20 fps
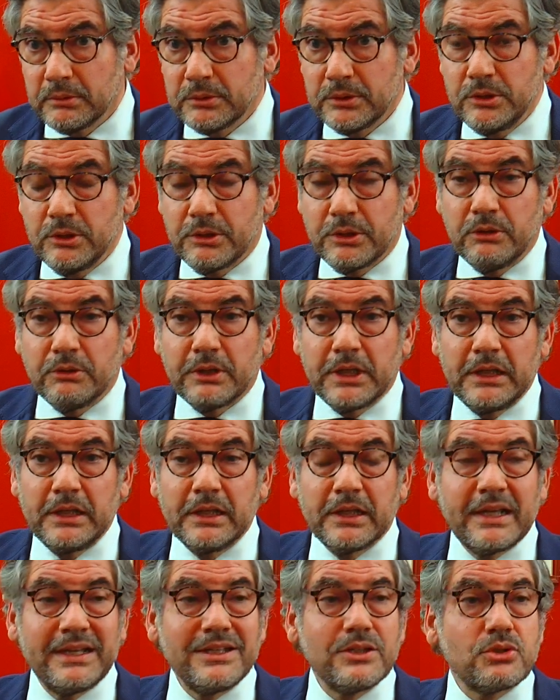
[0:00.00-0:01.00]
Yo creo que
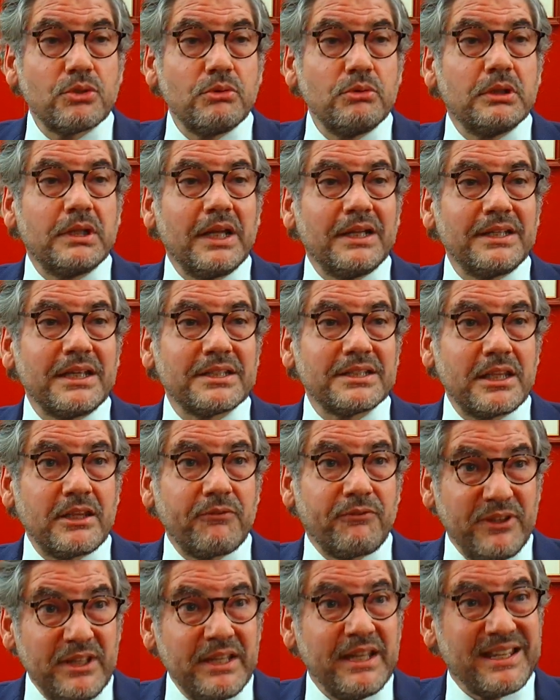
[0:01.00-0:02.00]
el que insulta ya se
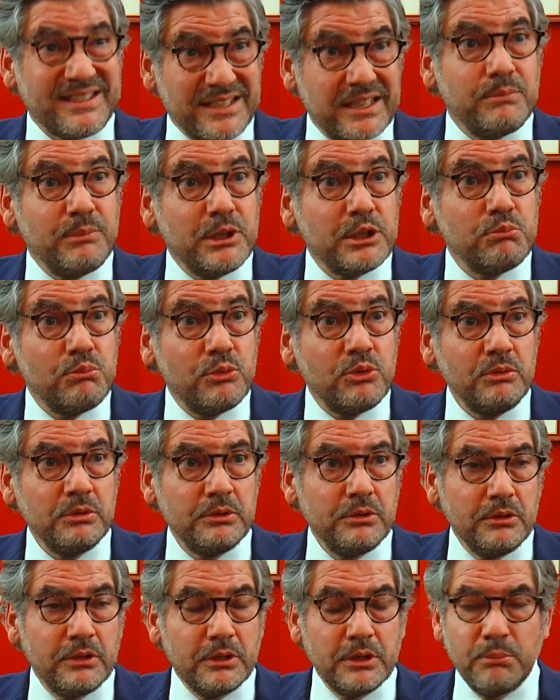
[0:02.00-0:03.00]
define a sí mismo
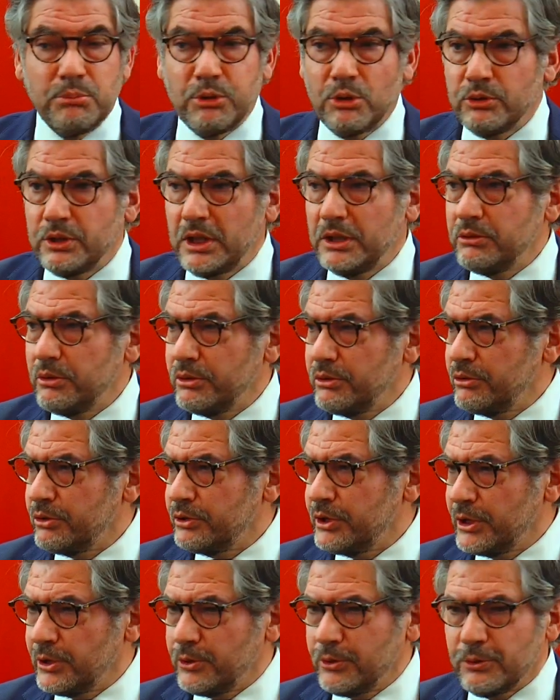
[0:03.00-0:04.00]
y por lo tanto yo
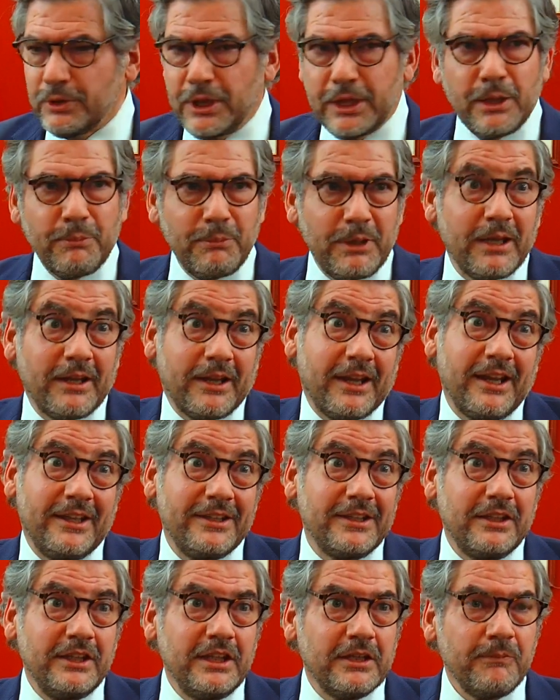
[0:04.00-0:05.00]
no tengo nada más que
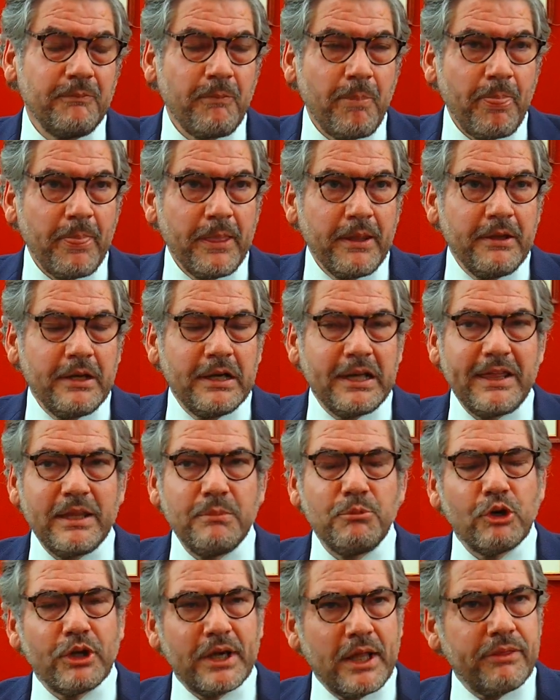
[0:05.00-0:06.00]
añadir. La
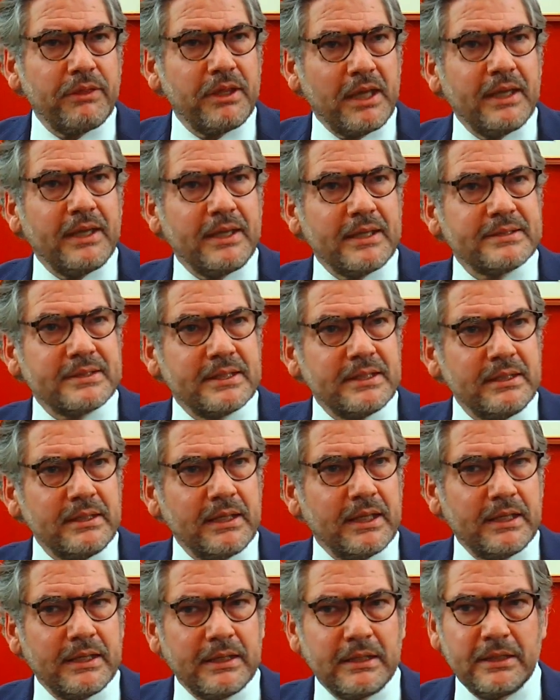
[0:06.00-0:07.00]
democracia es así,
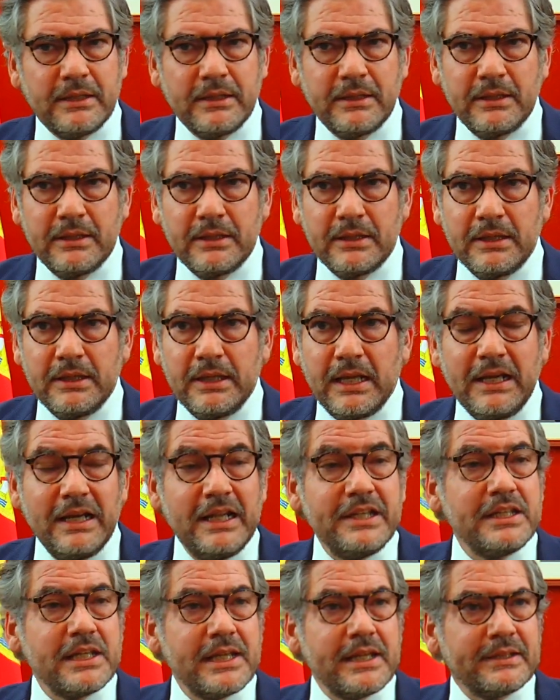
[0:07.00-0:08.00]
las
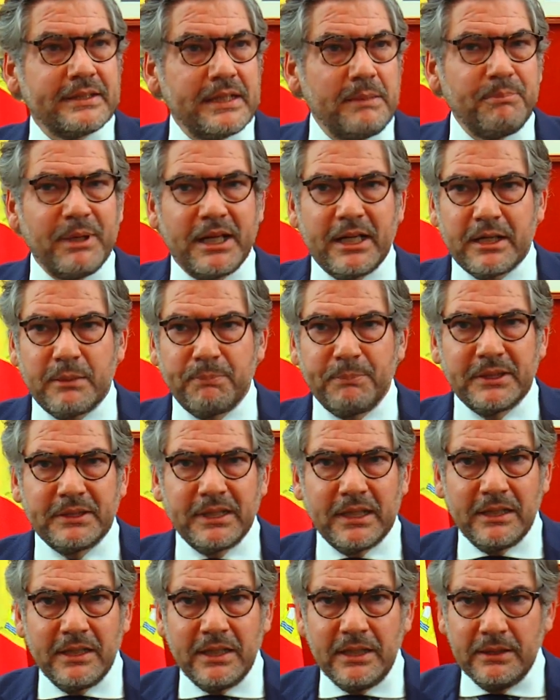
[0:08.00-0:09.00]
leyes están para
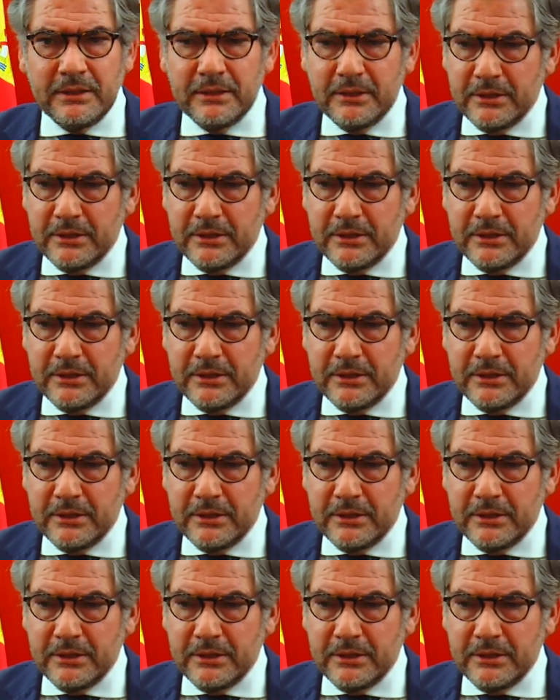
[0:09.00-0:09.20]
respetarlas